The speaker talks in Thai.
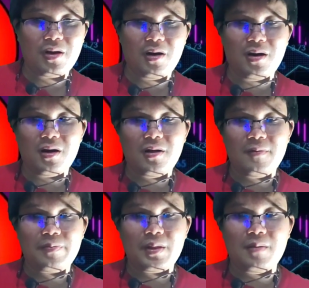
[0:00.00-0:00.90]
นก็
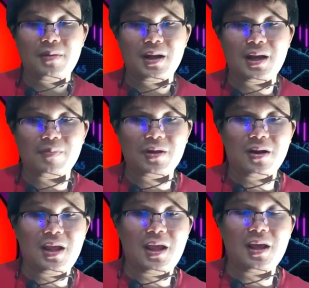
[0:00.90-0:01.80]
เหมือนกับต
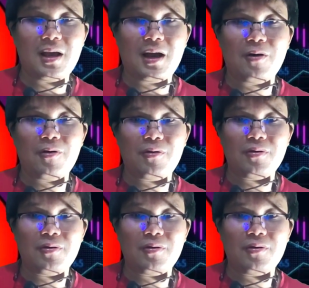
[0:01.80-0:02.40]
อนนี้เขา